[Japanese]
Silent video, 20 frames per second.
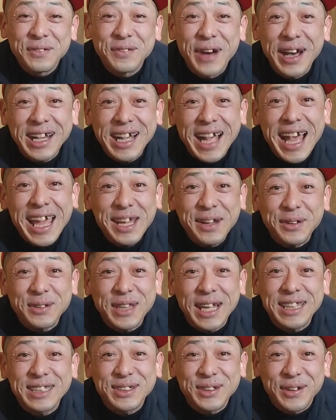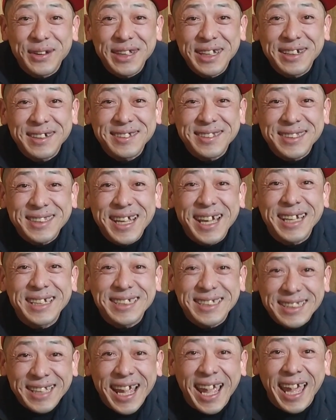若い子たちを育成
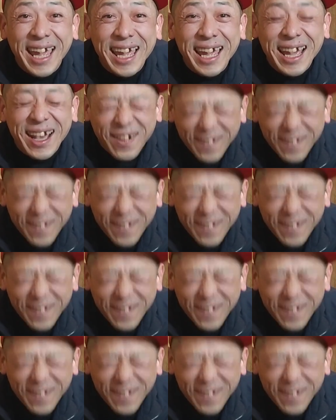して、